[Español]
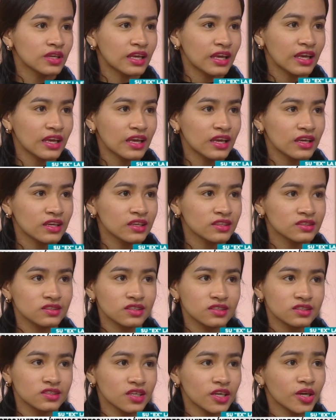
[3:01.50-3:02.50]
que
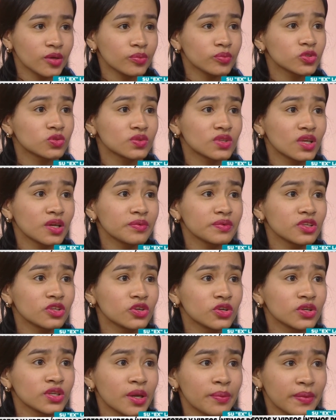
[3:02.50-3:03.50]
hiciéramos una
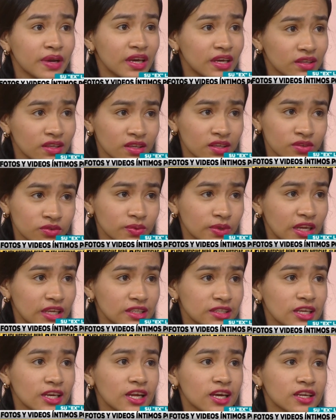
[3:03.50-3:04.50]
videollamada
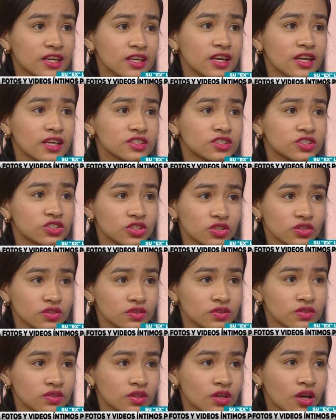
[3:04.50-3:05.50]
durante la
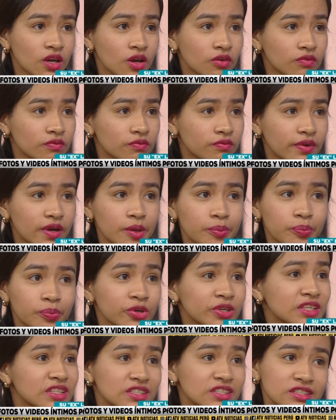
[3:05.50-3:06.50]
relación. Fue por
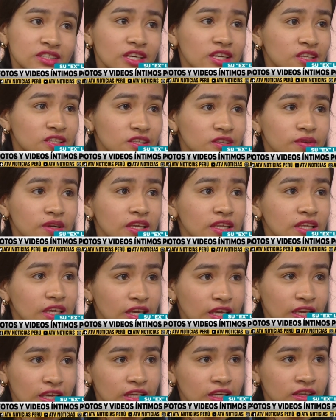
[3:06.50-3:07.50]
iniciativa
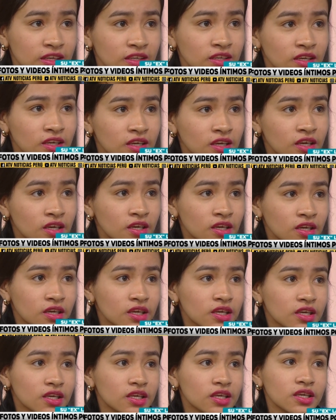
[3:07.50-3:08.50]
de él. Ya.
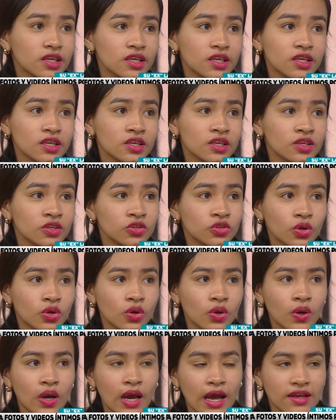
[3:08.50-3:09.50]
Y
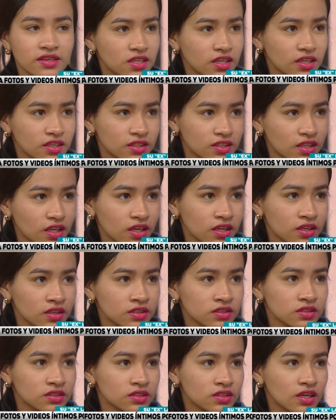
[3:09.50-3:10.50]
yo acepté,
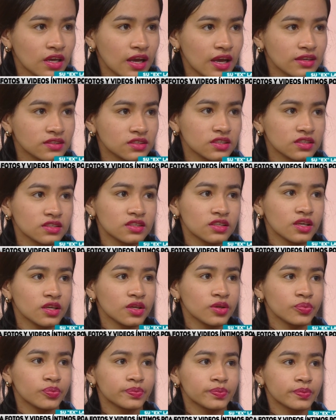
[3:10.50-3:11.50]

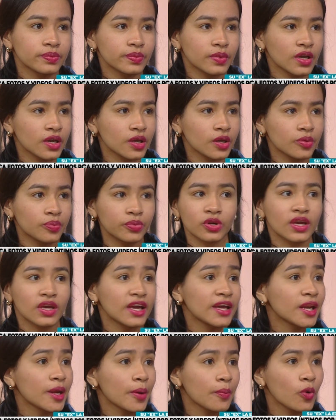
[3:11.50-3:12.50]
acepté, eh, porque
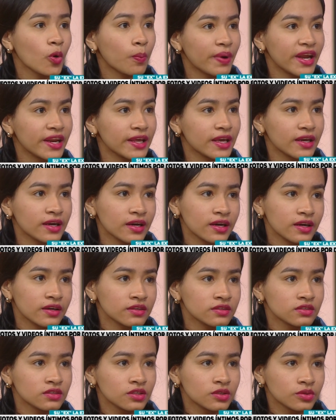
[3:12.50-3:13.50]
éramos pareja
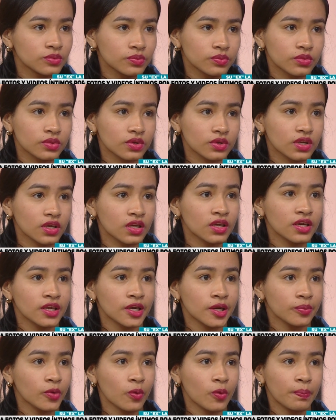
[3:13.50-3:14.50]
porque
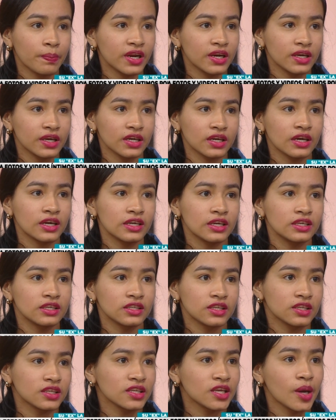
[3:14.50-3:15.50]
éramos pareja y
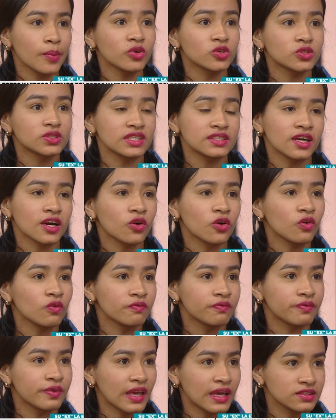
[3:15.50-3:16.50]
teníamos esa
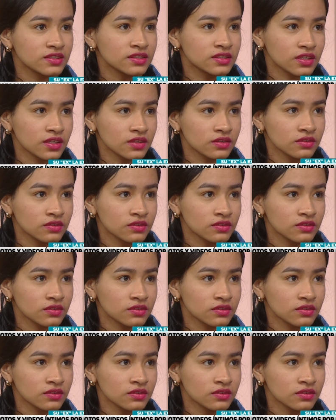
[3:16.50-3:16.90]
confianza.